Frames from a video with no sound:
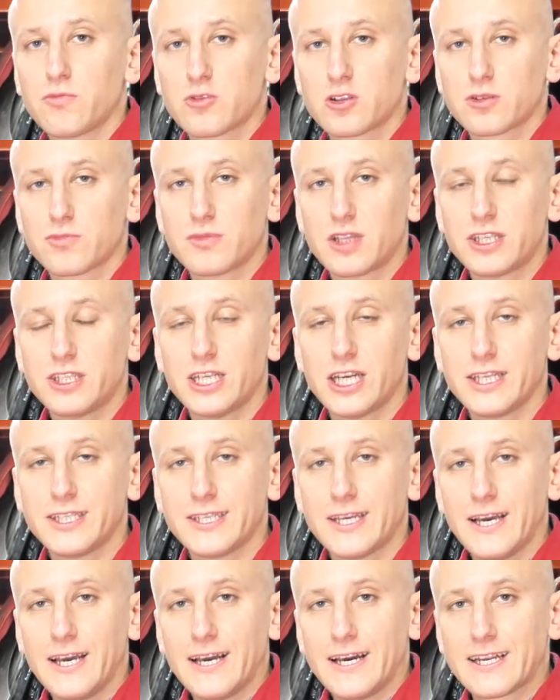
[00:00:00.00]
мы можем
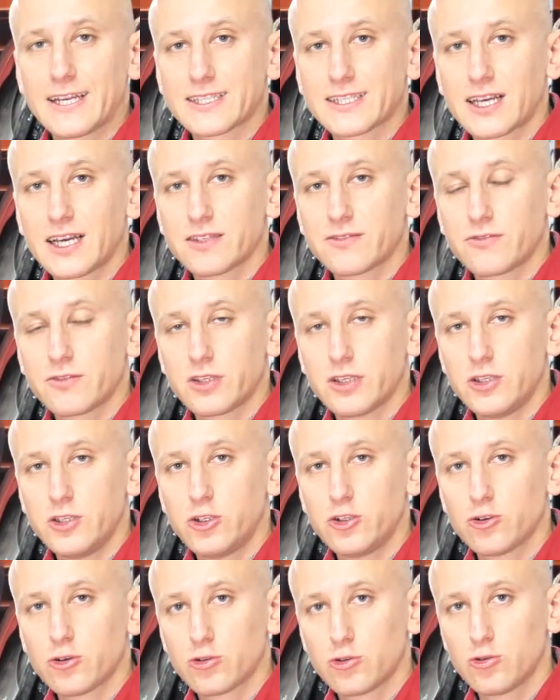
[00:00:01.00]
начать рассказывать
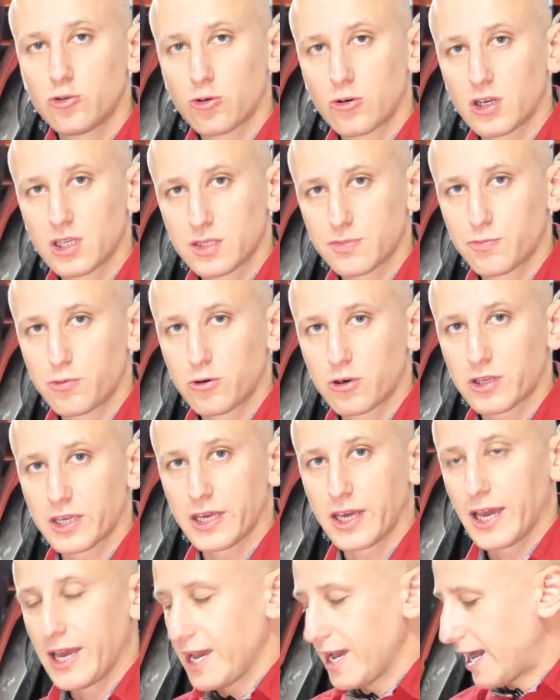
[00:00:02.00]
еще до
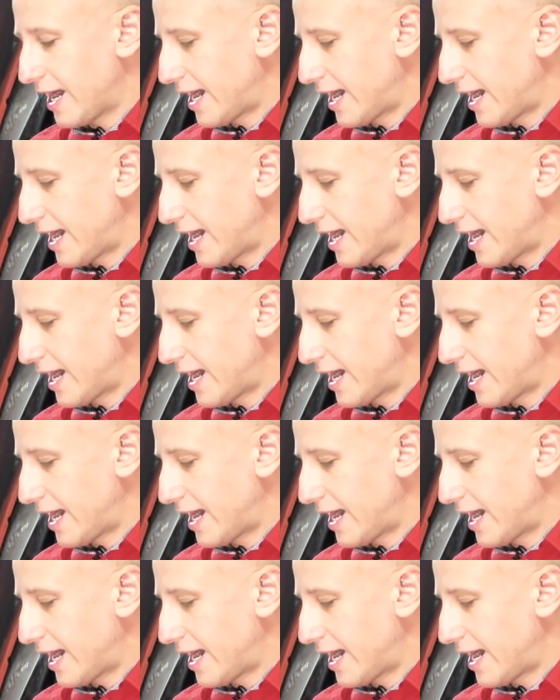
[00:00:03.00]
разборки,